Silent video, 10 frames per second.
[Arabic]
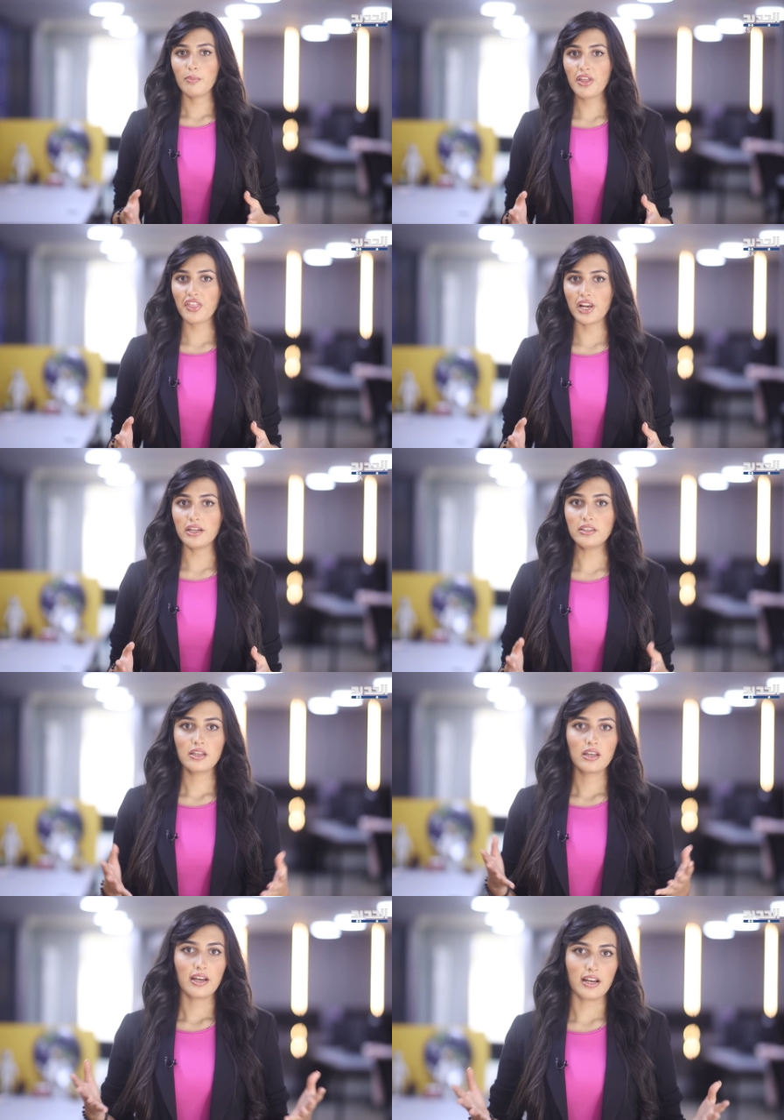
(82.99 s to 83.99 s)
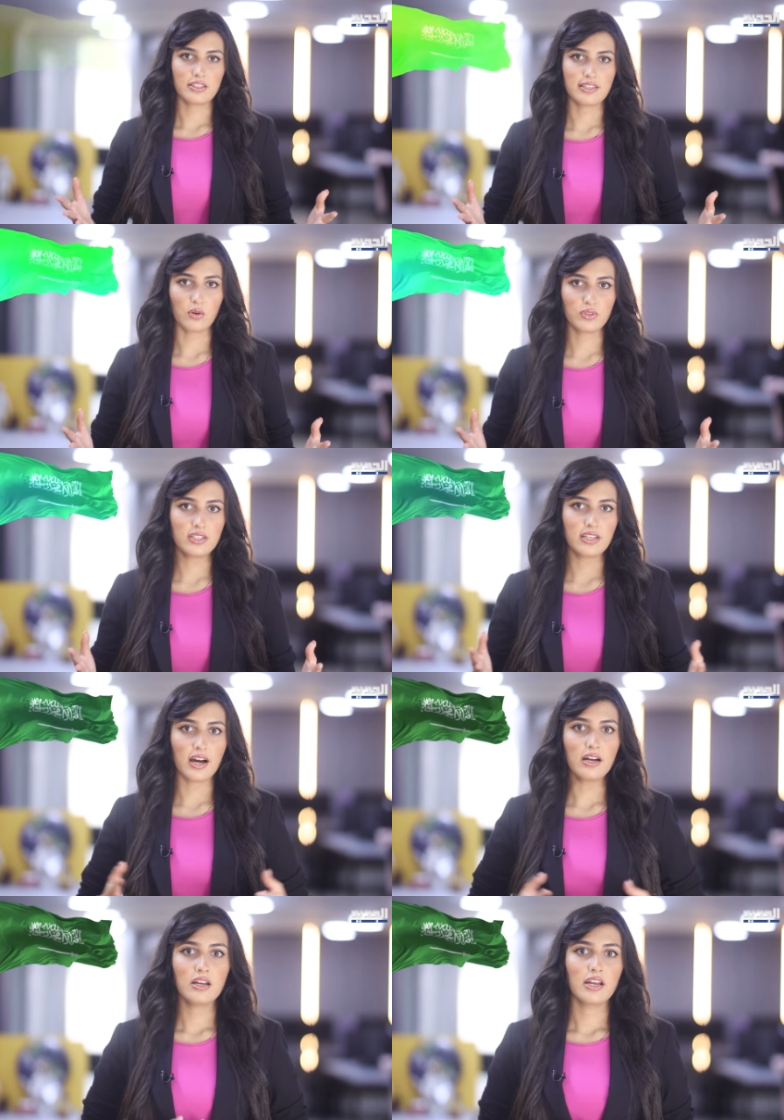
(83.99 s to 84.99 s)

مثلاً السعودية